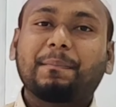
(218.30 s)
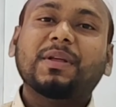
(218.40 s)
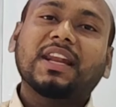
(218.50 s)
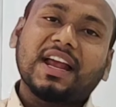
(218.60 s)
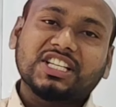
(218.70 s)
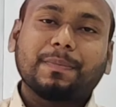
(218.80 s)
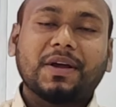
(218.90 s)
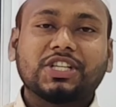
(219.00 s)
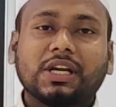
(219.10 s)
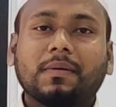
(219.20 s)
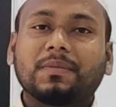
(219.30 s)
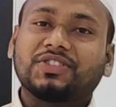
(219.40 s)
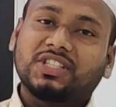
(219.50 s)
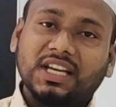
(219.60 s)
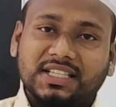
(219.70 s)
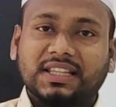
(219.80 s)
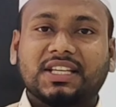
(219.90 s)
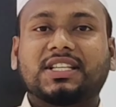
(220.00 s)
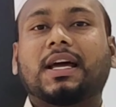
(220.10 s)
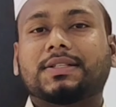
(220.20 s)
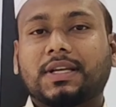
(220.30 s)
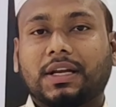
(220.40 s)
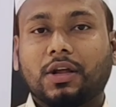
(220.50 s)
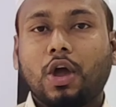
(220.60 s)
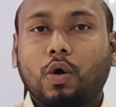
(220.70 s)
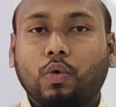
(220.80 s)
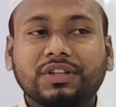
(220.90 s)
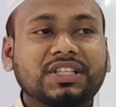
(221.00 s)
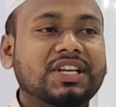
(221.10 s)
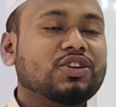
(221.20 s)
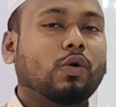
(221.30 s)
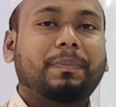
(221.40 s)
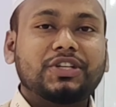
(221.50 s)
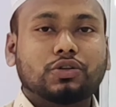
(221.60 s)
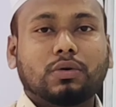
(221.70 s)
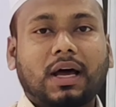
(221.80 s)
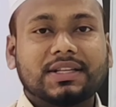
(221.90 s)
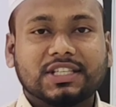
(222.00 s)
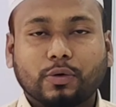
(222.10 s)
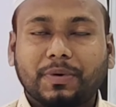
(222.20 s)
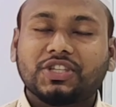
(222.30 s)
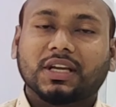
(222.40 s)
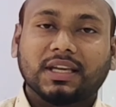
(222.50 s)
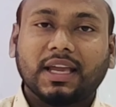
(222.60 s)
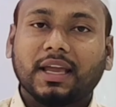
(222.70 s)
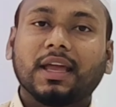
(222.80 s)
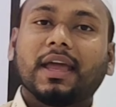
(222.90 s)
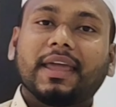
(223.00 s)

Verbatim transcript: আপনাদের আশেপাশে যে যে দেশে আছেন ওই দেশে যে অফিসগুলো আছে অফিসে গিয়ে